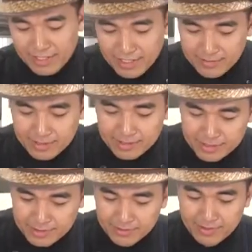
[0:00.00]
วังนะครับก็คื
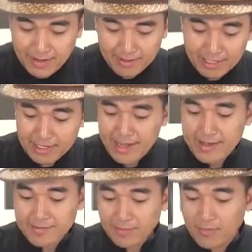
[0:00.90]
ออย่าเพลินนะ
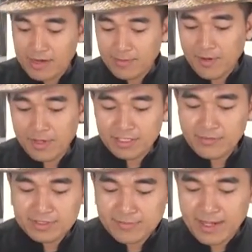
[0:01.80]
เพราะว่าเราปล่อยทิ้
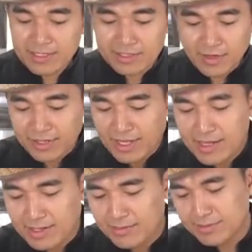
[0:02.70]
งไว้สักพักหนึ่งตอนนี้
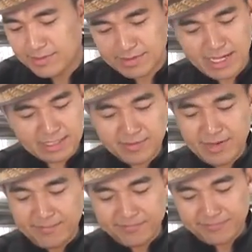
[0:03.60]
อาจจะ
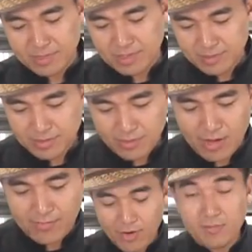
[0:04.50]
แบบค
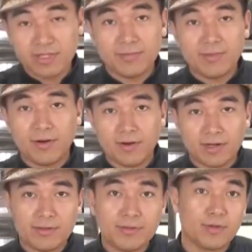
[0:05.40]
วาร้อนมันยังไม่พอ
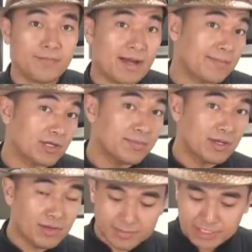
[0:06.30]
นะขนมปังมันก็
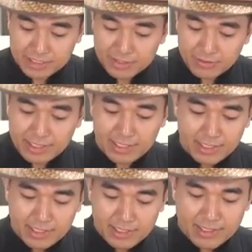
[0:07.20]
มีความชื้นด้วย
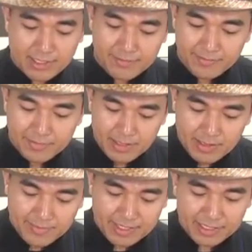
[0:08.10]
นะครับ
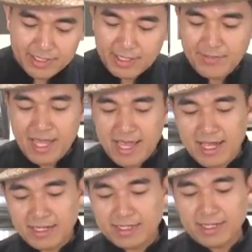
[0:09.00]
มันก็ยังไม่แห้
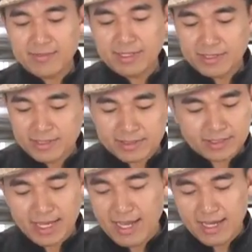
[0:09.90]
งดังนั้นมันก็
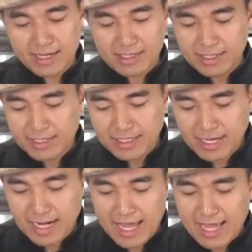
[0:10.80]
แค่เนย
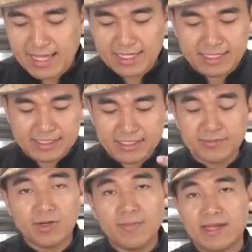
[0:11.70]
ละลายซึ
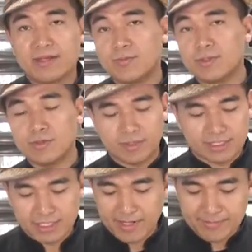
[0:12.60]
มเข้าไป คุณผู้ชมอา
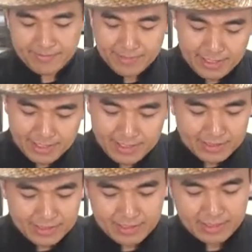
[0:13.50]
จจะแบบ
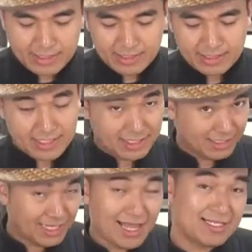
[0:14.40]
เออ
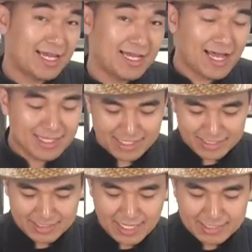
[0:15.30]
ชะล่าใจได้แต่อ
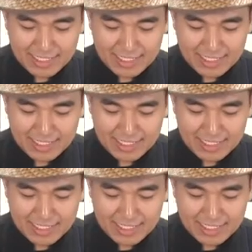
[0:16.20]
ย่าชะล่า